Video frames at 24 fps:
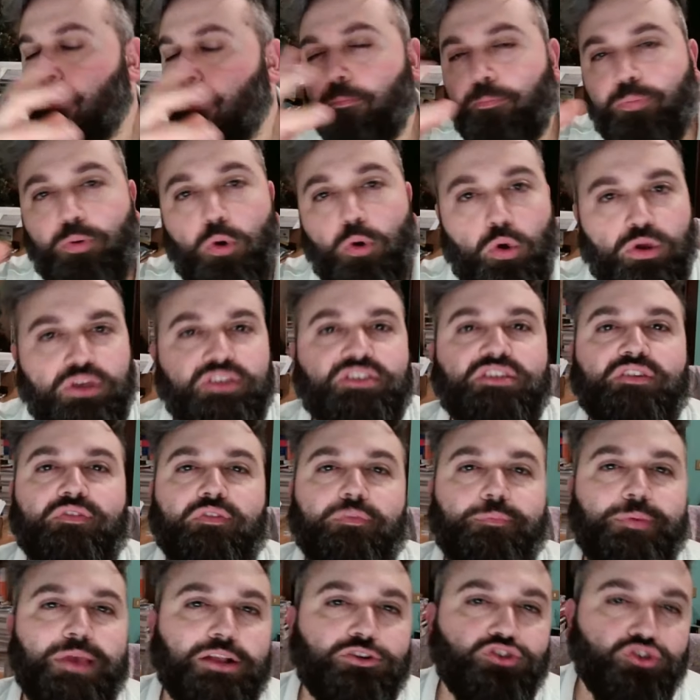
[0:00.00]
Poi, se vi
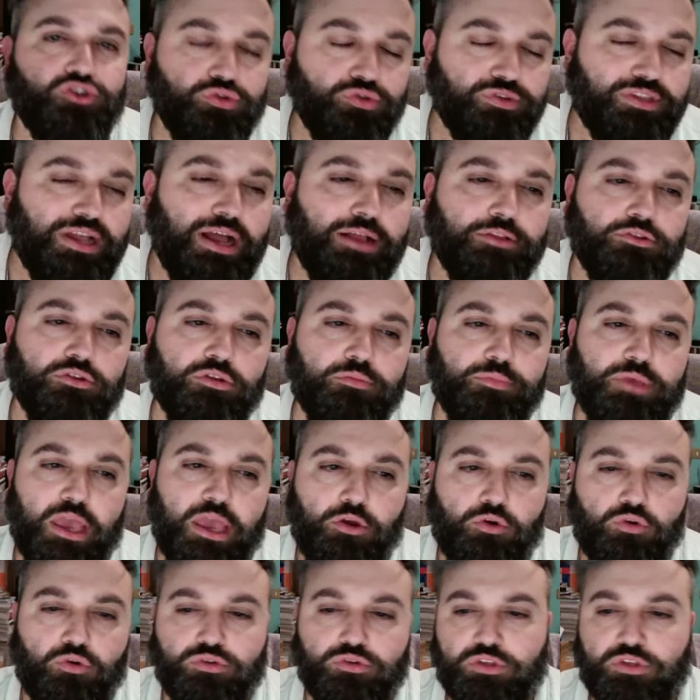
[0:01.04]
piacciono tanto i miei
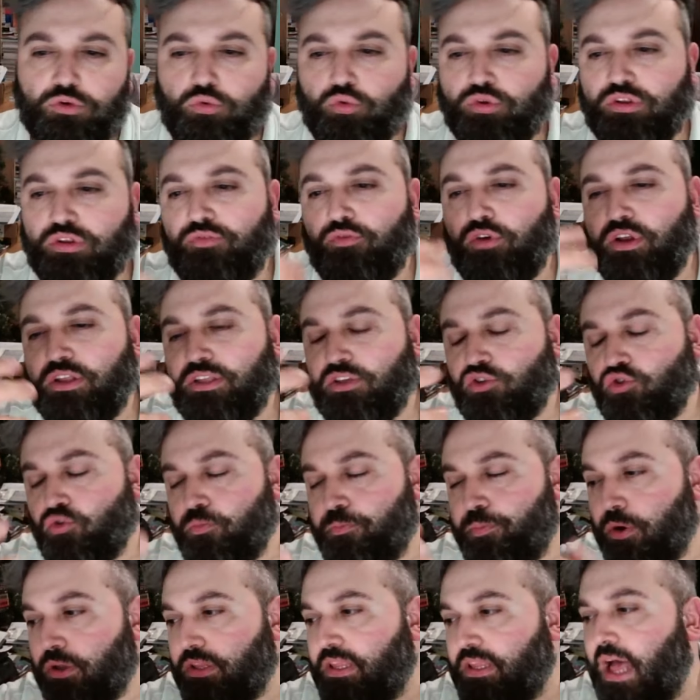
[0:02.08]
contenuti e volete
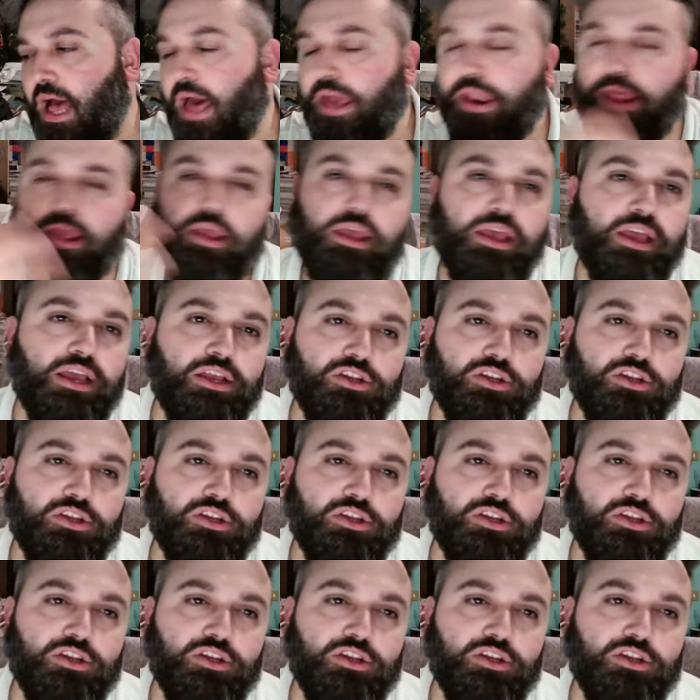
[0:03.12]
supportare,